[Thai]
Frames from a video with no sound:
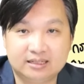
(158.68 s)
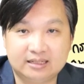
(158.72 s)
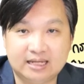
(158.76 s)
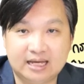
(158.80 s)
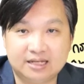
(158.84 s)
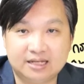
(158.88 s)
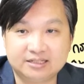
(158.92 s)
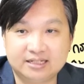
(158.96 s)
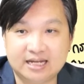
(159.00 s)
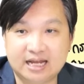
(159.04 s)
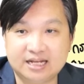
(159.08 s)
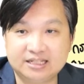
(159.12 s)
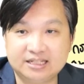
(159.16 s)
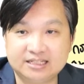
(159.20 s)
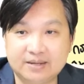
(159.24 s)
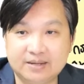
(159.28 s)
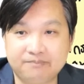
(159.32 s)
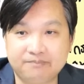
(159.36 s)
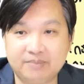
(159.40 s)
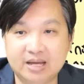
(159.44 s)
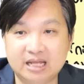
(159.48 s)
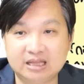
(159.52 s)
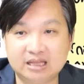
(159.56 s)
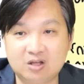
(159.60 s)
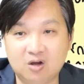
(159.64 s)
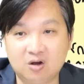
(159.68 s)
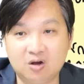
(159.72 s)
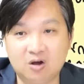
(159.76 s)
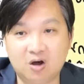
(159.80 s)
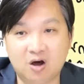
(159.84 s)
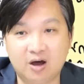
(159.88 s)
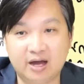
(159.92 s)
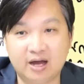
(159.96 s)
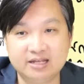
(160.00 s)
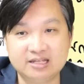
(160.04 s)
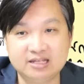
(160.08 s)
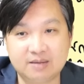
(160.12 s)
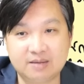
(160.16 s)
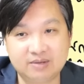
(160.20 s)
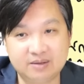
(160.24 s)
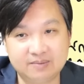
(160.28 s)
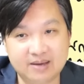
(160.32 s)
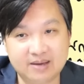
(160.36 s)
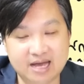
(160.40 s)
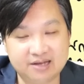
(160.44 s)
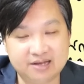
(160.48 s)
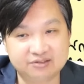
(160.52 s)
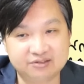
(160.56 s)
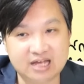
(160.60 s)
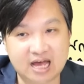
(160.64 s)
นะฉะนั้นจำเป็นต้องขอให้สารพิ
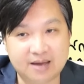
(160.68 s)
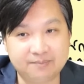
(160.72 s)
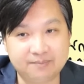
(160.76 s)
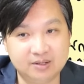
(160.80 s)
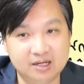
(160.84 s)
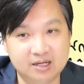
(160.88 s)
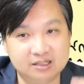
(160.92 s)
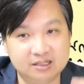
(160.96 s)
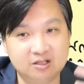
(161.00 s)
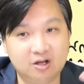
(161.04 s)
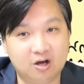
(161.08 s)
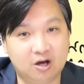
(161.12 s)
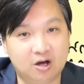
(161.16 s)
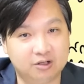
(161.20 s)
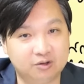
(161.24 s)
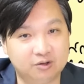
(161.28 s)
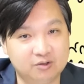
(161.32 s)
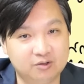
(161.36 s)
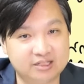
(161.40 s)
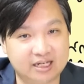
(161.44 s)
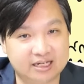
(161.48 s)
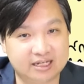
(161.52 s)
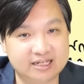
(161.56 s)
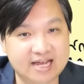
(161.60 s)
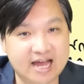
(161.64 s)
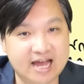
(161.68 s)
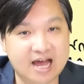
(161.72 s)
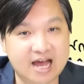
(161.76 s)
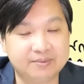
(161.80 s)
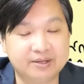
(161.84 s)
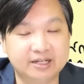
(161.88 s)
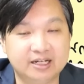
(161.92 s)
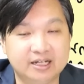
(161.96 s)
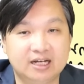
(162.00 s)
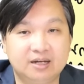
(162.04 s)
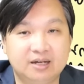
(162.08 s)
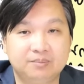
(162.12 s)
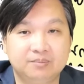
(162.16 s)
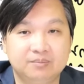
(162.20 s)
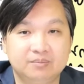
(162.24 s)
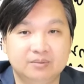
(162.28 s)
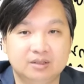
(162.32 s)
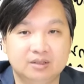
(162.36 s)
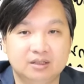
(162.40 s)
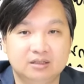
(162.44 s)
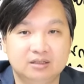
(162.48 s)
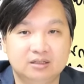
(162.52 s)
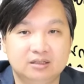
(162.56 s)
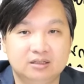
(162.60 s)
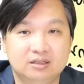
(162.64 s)
พากษาเพิกถอนตัวสัญญาไหมครับ
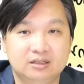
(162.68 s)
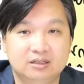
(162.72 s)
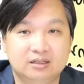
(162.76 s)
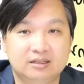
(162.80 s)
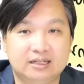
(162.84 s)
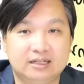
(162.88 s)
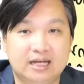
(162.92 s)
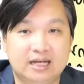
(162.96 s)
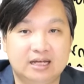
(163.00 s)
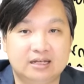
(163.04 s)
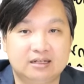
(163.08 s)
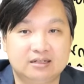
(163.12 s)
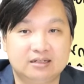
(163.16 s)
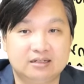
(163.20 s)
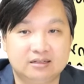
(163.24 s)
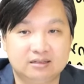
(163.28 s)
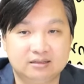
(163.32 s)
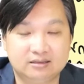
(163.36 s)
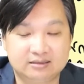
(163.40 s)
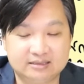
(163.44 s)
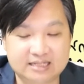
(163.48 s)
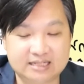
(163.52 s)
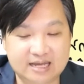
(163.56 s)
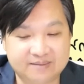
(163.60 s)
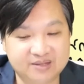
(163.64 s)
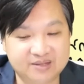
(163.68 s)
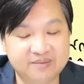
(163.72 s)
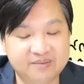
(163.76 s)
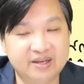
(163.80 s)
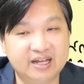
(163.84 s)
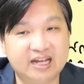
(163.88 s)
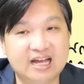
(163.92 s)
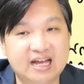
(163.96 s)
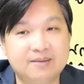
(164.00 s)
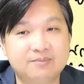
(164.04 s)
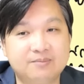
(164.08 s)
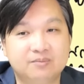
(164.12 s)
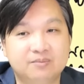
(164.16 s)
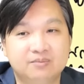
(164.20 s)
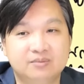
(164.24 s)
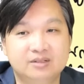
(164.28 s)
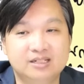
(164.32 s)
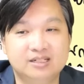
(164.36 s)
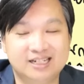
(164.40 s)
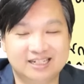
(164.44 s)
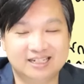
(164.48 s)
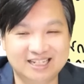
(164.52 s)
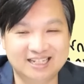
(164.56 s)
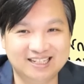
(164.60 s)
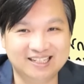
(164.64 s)
นะจำได้ไหมครับ
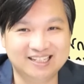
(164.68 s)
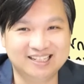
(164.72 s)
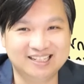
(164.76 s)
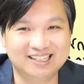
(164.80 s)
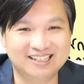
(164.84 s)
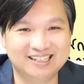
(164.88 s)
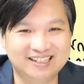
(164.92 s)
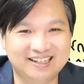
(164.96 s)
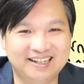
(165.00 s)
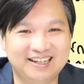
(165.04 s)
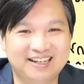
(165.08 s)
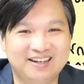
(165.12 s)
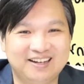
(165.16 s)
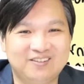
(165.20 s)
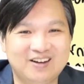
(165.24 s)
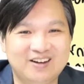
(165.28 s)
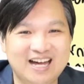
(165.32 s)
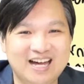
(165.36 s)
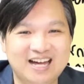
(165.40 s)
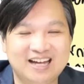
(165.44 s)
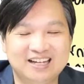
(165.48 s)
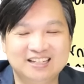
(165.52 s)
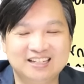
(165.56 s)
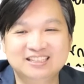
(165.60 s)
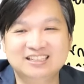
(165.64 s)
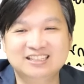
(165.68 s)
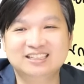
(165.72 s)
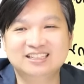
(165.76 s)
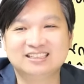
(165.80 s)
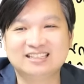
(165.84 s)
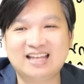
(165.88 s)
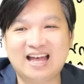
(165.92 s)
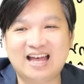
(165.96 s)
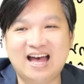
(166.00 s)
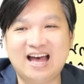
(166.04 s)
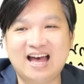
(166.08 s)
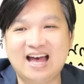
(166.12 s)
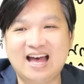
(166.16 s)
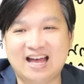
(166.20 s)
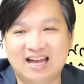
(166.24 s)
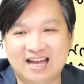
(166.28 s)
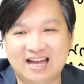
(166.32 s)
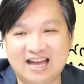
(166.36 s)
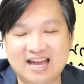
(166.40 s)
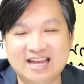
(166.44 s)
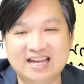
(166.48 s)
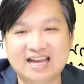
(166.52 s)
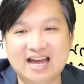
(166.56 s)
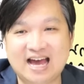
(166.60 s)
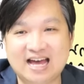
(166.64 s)
เรื่องนี้นะว่าถ้า
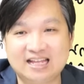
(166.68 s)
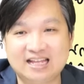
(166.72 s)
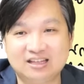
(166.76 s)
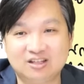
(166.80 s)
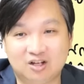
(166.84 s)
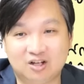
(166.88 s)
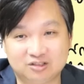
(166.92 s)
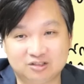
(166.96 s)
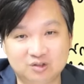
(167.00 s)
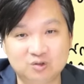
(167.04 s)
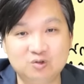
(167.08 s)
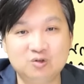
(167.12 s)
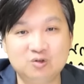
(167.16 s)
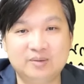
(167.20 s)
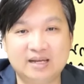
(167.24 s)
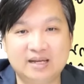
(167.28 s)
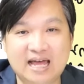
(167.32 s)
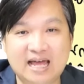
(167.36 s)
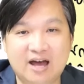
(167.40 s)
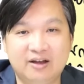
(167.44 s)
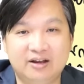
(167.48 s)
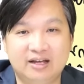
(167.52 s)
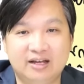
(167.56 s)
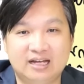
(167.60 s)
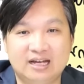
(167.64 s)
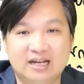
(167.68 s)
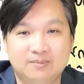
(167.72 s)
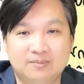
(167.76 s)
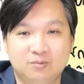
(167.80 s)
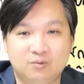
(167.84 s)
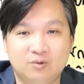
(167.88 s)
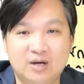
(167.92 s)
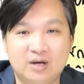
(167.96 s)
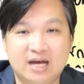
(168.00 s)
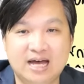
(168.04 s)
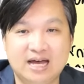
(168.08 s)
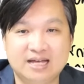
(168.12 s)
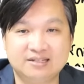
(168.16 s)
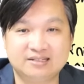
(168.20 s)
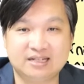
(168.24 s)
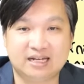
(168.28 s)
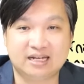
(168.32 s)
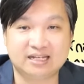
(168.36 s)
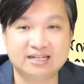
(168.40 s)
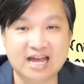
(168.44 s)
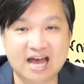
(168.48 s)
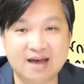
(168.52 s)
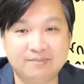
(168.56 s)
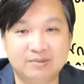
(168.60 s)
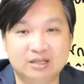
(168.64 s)
ให้การต่อสู้ไปแล้วนะครับ ว่าสั
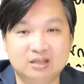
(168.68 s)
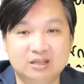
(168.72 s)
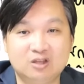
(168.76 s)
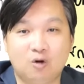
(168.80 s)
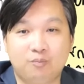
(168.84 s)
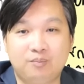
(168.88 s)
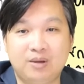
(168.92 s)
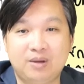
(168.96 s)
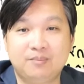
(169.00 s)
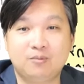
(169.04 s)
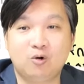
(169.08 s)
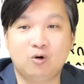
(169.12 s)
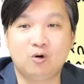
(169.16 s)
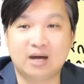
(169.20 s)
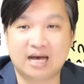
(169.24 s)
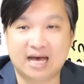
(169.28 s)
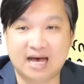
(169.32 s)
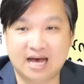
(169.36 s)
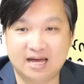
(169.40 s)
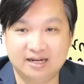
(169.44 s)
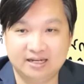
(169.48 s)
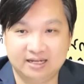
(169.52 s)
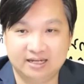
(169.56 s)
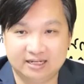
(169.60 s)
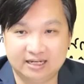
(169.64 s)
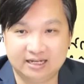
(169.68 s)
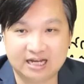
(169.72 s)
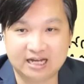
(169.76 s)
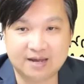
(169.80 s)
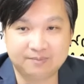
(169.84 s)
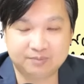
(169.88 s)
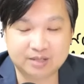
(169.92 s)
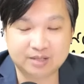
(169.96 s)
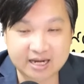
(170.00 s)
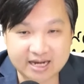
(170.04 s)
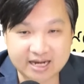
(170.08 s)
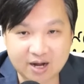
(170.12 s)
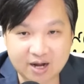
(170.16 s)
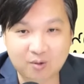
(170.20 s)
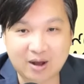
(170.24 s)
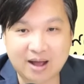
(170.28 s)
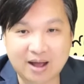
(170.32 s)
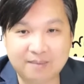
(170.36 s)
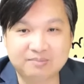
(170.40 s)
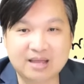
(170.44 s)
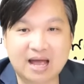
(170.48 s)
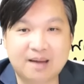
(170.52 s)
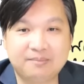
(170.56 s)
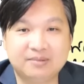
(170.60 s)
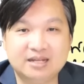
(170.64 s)
ญญามันตกเป็นโมฆะเนี่ยนะครับ ถ้าได้ควา
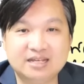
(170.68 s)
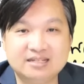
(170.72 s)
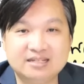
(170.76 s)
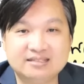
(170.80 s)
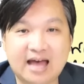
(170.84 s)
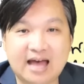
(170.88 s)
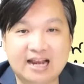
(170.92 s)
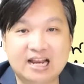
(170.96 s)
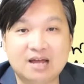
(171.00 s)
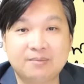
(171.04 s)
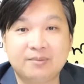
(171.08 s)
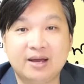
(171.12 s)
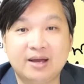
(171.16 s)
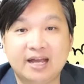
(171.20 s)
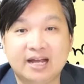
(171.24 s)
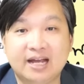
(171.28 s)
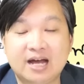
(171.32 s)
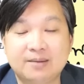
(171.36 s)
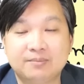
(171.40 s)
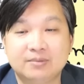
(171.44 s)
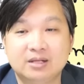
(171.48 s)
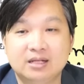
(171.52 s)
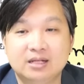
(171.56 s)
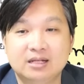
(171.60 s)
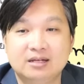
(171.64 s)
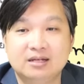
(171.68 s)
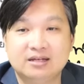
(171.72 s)
มตามนี้ศาลทำไงครับ